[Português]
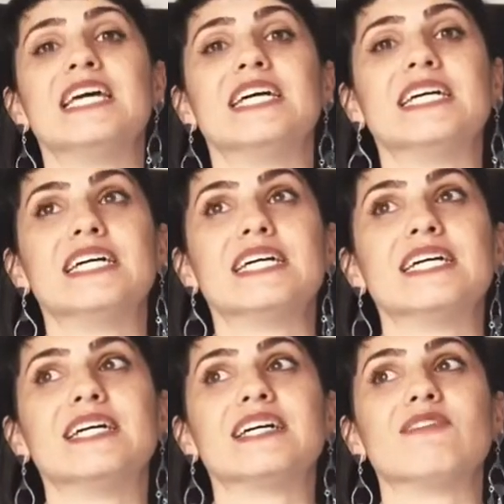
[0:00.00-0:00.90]

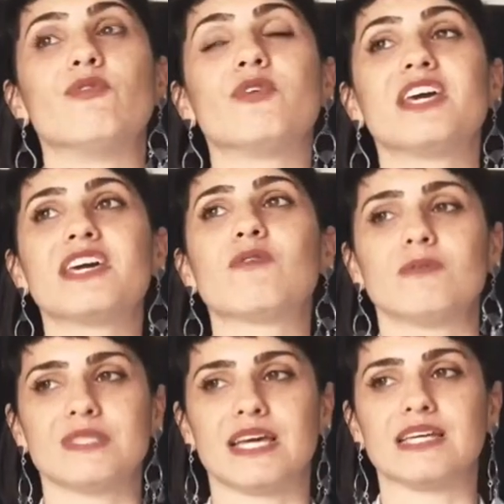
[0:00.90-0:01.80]
É, o que que
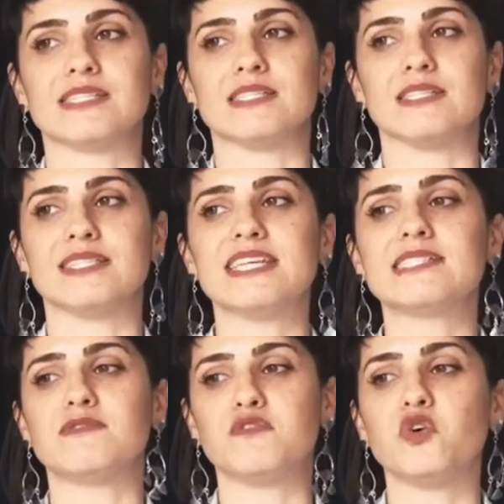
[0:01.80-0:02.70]
acontece?
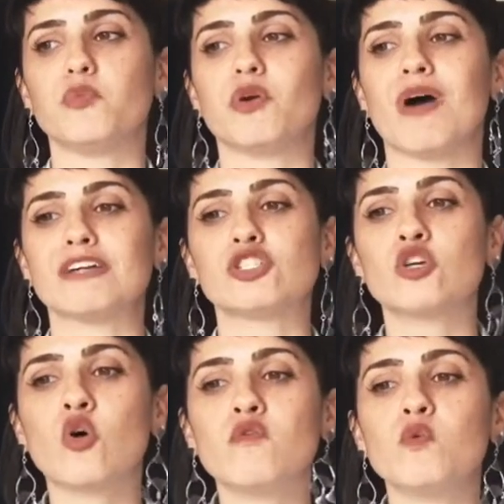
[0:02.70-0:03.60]
Nesse filme eu acho
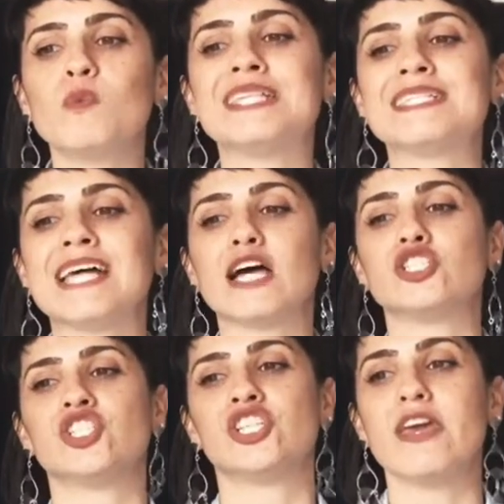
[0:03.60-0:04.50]
que houve um
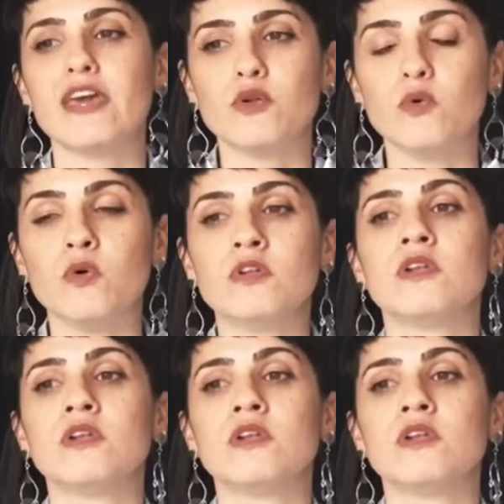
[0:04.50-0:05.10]
exagero